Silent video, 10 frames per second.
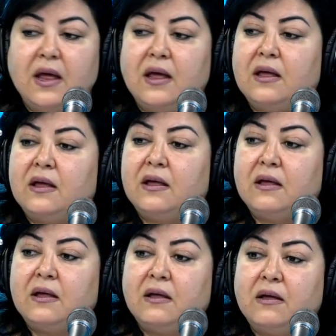
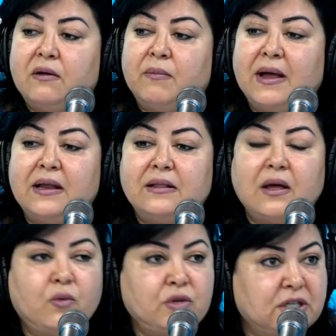آه
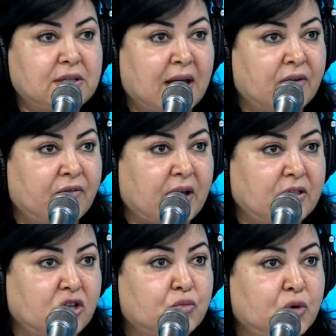معناتها وانت تعرف
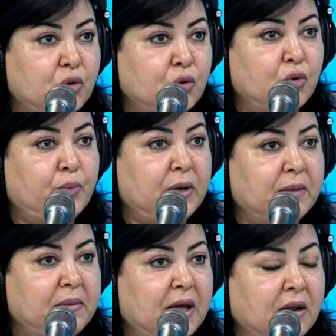قداش من جروب
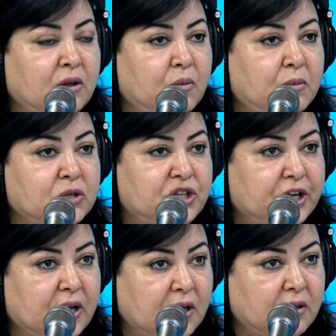اللي يبدا عندهم
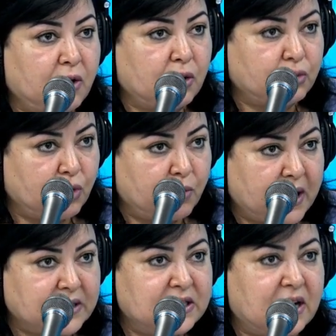شيكات ويحطوهم
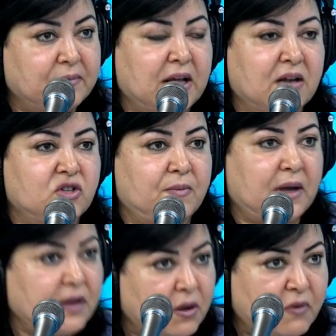غاديكا نتاع
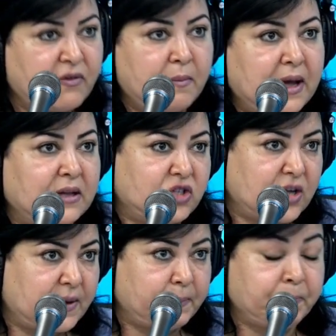الجمعيه وما فما حد
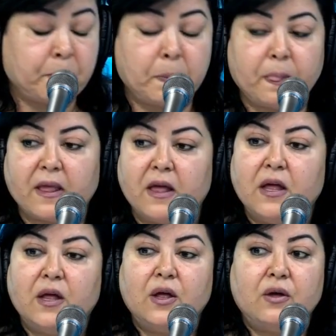شيء وي
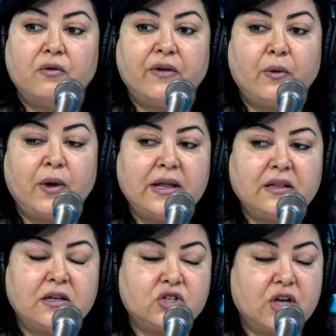
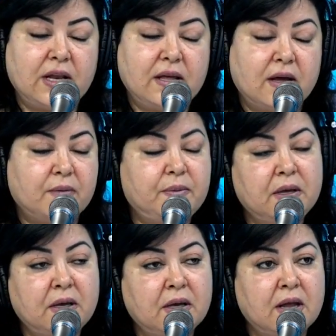فولات اشكاليه
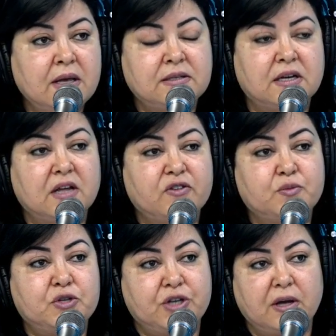كبيره ياسر
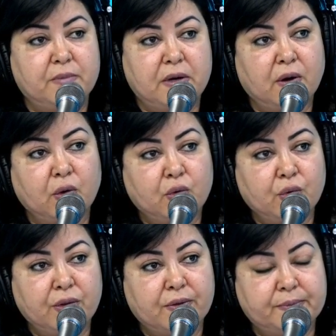كيفاش باش تقبل العروض
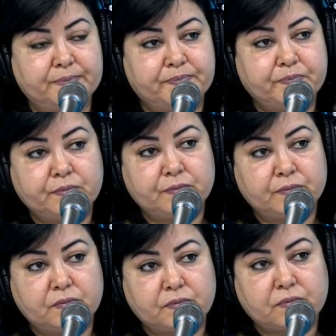هما ديجا
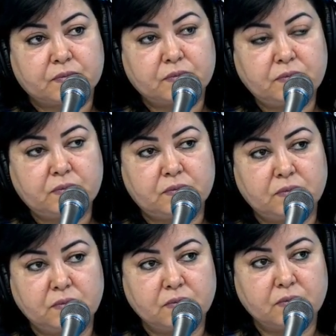مديري المهرجانات
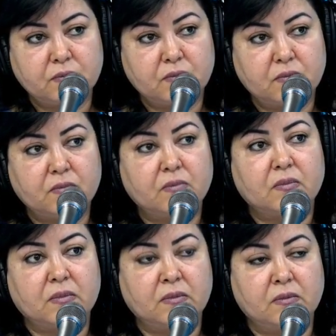تحكي
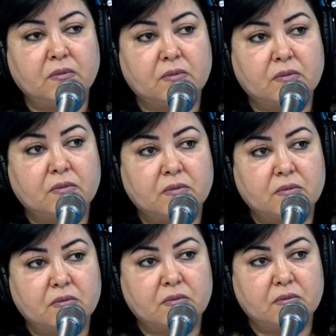وهما المنح ماهمش
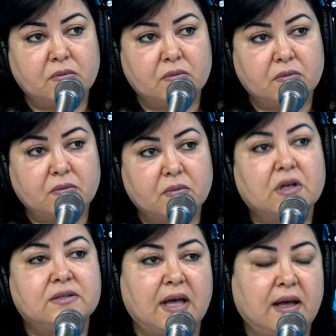قاعدين ياخذوا فيهم
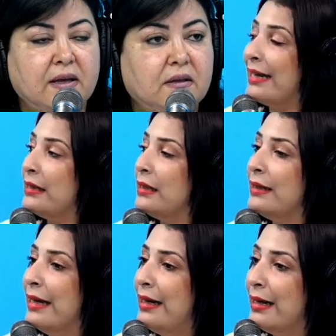صحيح يعني
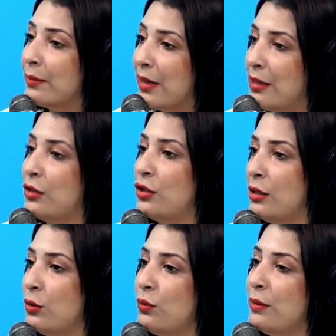يحلك
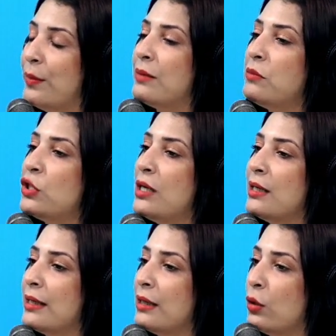مهرجان ويبرمج
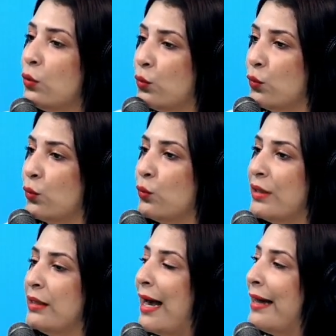لك عروض
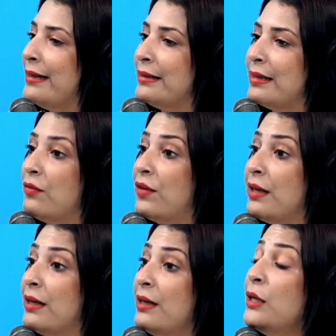ويعيط
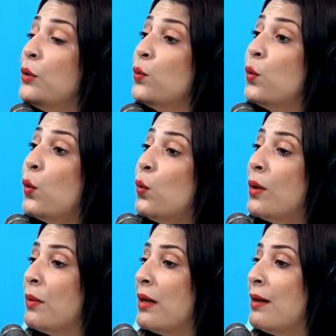الفنانين
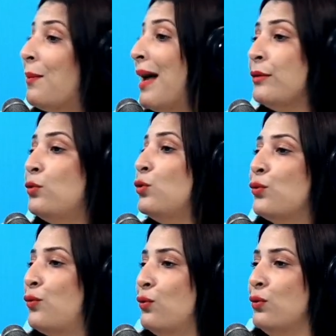وهو ما ما
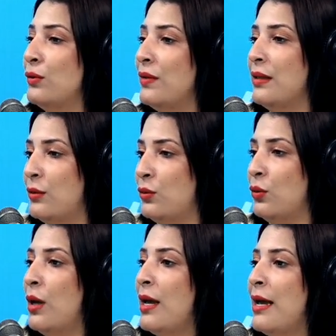عندوش فلوس
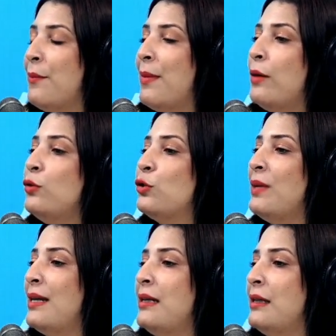صحيح ماهوش
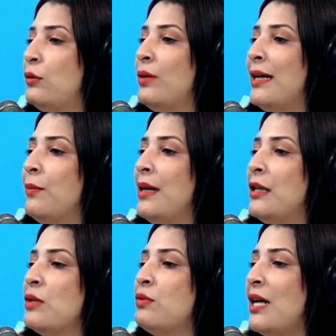مالي يده يعني ما
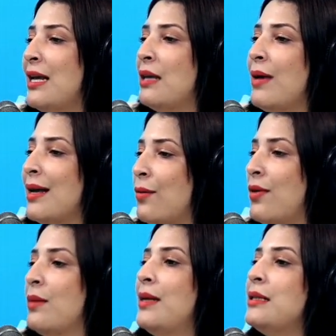ينجمش يحكي مع
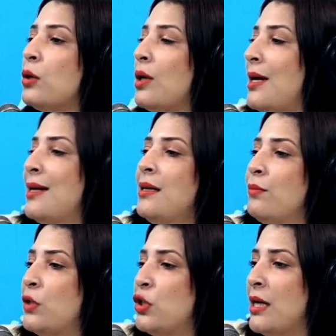كوثر بات يقول لها
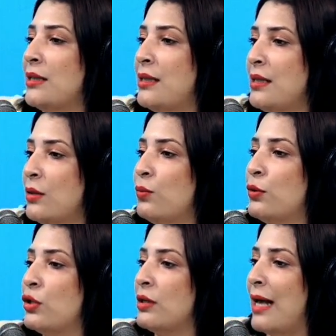راني باش نعطيك
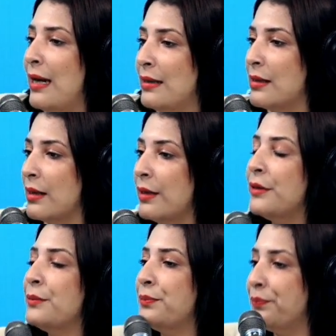وباش والا نخلص. يحكي
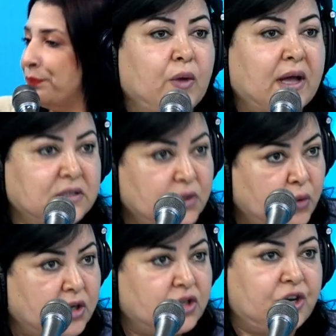معك
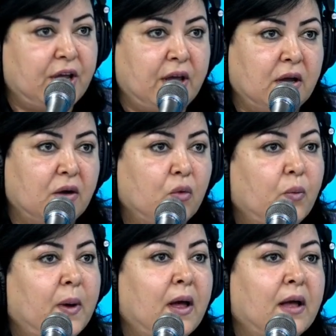ويعطيوك شيك
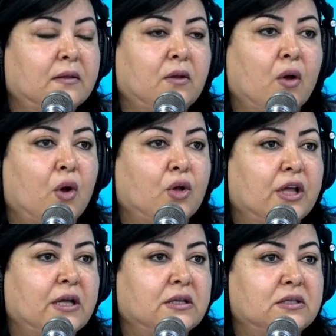وبعد
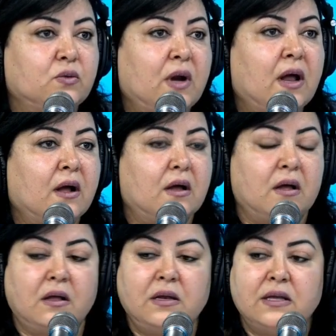تقعد انت وراك
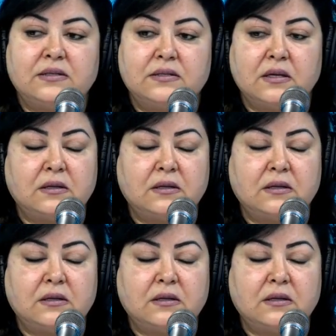ناس